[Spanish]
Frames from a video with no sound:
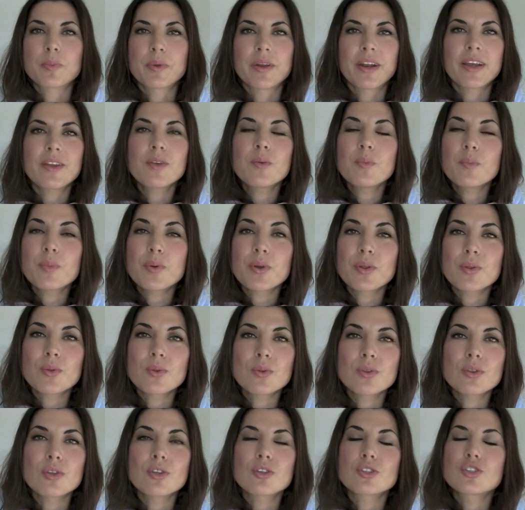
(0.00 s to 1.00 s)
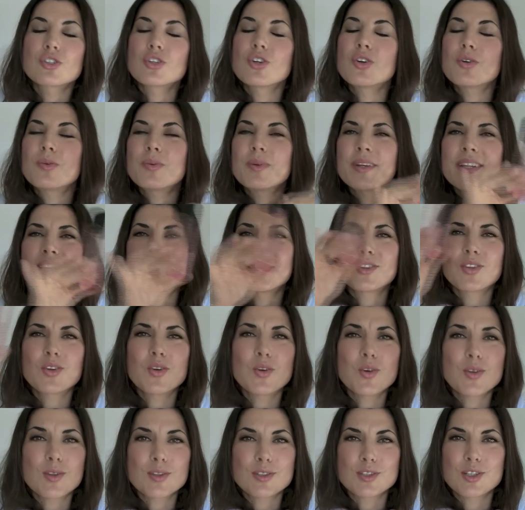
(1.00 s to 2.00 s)
pero hay un producto sobre
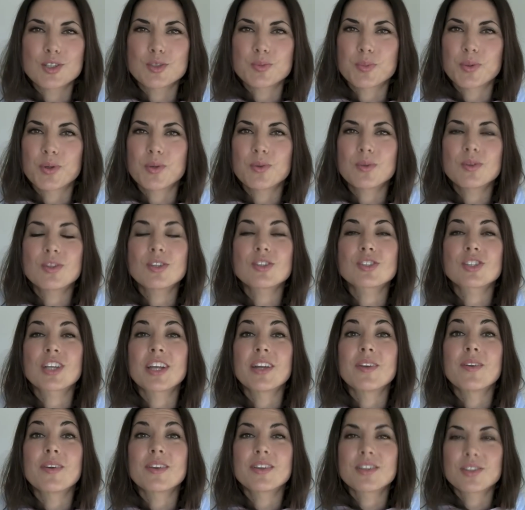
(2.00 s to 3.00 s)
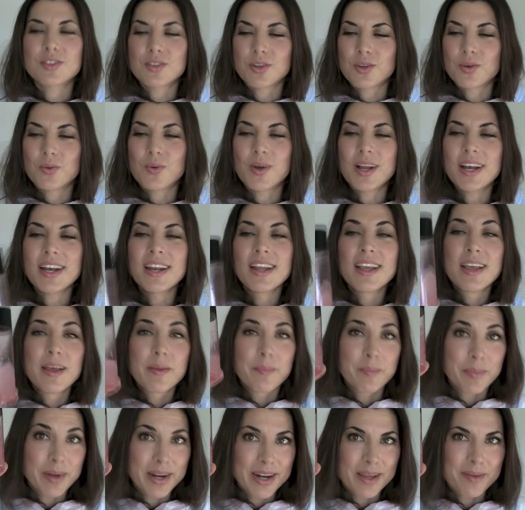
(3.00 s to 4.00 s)
todos los productos que no hay otro igual
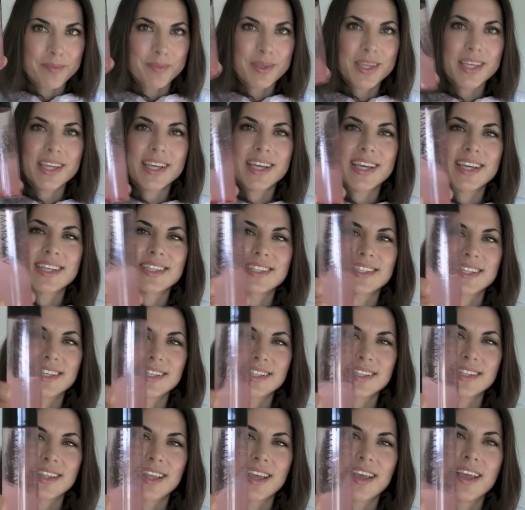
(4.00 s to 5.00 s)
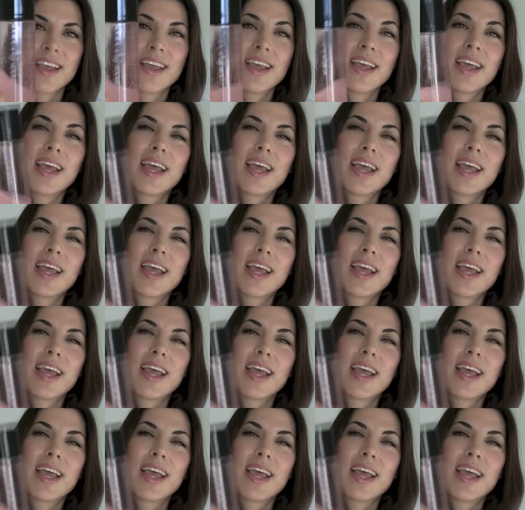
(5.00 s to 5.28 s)
para mí que es este.